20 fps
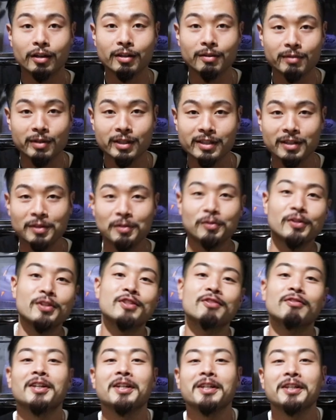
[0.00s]
はい、皆さんこんに
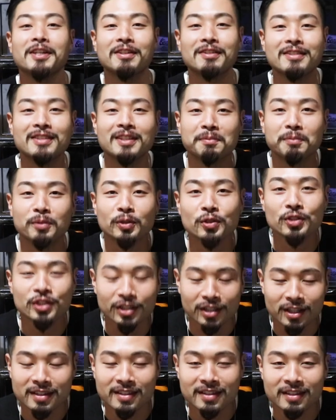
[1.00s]
ちは。キックスラップのし
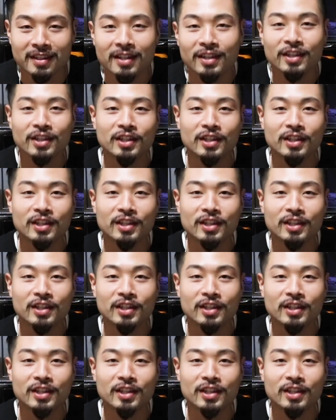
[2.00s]
んです。